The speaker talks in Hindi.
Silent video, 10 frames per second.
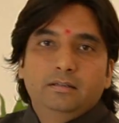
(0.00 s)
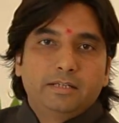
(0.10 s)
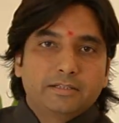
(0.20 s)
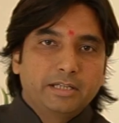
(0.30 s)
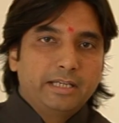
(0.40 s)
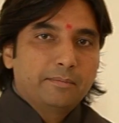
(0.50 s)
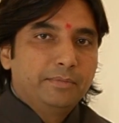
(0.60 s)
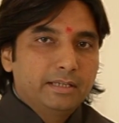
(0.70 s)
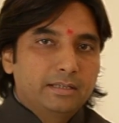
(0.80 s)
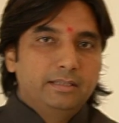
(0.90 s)
जैसे कि आप
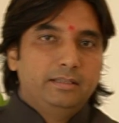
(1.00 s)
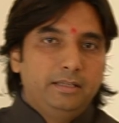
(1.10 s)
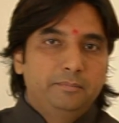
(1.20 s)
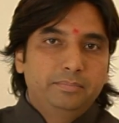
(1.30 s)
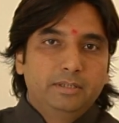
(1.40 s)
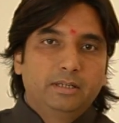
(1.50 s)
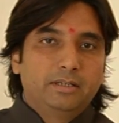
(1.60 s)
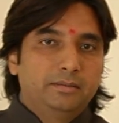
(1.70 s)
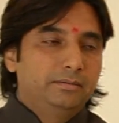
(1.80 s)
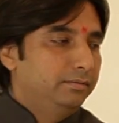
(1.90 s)
देख रहे हैं कि
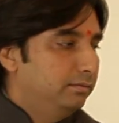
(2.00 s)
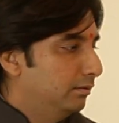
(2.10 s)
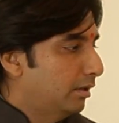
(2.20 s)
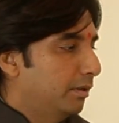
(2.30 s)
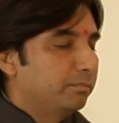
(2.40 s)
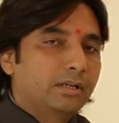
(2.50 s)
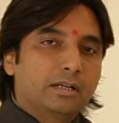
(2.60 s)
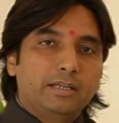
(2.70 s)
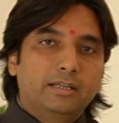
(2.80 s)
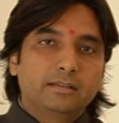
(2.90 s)
अब हम
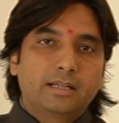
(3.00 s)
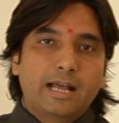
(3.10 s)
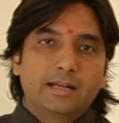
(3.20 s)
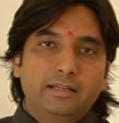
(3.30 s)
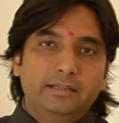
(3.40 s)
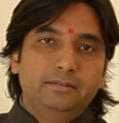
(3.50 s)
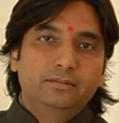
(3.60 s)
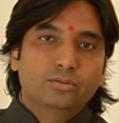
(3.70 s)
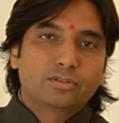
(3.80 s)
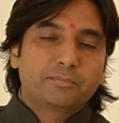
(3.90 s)
घर के अंदर आ गए
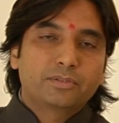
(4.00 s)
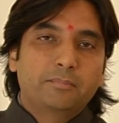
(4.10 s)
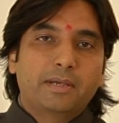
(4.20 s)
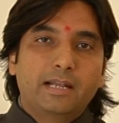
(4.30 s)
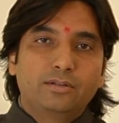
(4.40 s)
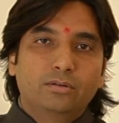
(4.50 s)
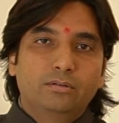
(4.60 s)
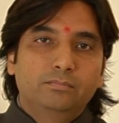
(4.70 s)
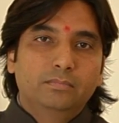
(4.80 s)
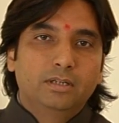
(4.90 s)
तो सबसे पहला जो
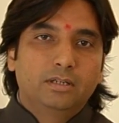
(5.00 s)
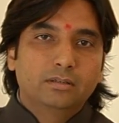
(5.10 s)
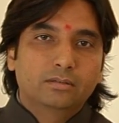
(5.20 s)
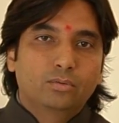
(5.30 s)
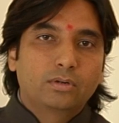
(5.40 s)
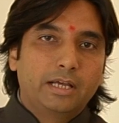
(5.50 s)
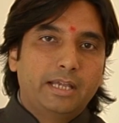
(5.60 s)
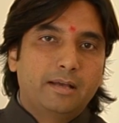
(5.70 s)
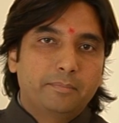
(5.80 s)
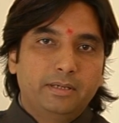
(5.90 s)
कोना
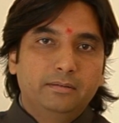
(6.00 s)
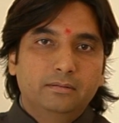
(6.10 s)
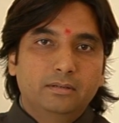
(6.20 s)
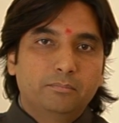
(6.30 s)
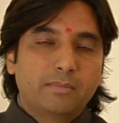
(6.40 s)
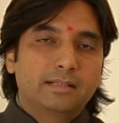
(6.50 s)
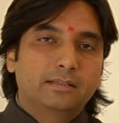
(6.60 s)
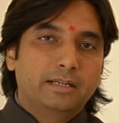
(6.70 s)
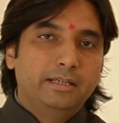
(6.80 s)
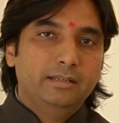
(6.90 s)
यहाँ पे हम बात
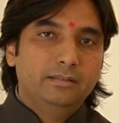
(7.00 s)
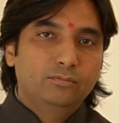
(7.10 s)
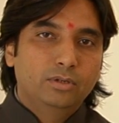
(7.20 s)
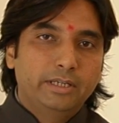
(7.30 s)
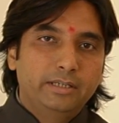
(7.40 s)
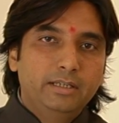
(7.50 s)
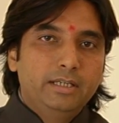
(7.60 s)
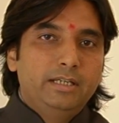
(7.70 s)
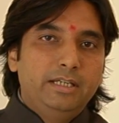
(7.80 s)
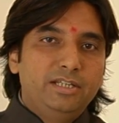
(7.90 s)
करेंगे वो है
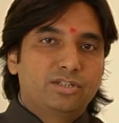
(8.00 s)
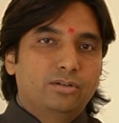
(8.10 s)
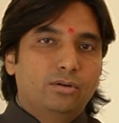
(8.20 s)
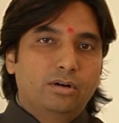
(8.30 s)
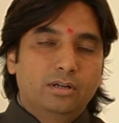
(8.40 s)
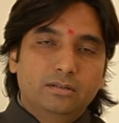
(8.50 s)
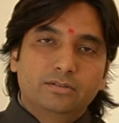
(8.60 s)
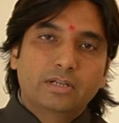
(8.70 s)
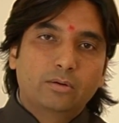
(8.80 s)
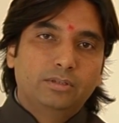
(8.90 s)
ईस्ट और
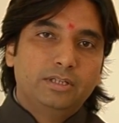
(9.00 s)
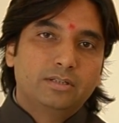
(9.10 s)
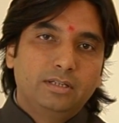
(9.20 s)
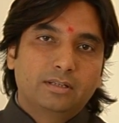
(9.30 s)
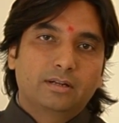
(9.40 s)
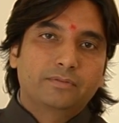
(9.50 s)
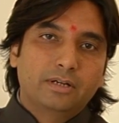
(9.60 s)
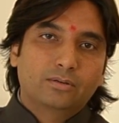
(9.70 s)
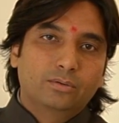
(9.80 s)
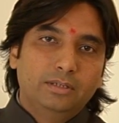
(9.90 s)
साउथ ईस्ट की तरफ
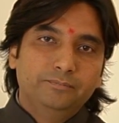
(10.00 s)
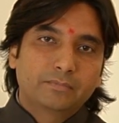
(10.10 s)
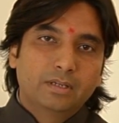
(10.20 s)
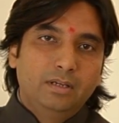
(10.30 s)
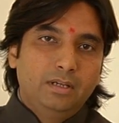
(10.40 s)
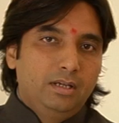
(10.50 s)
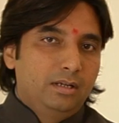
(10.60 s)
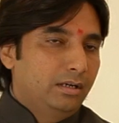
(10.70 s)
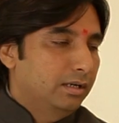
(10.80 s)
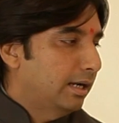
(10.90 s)
का कोना
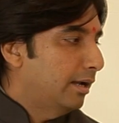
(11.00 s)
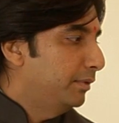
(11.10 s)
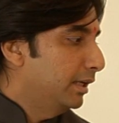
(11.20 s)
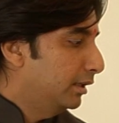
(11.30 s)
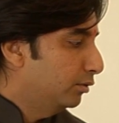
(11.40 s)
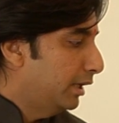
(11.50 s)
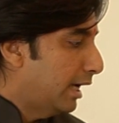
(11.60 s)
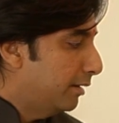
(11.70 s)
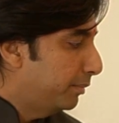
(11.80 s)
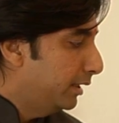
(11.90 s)
अगर आप देखें तो
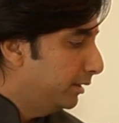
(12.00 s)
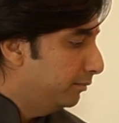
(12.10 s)
यहाँ पे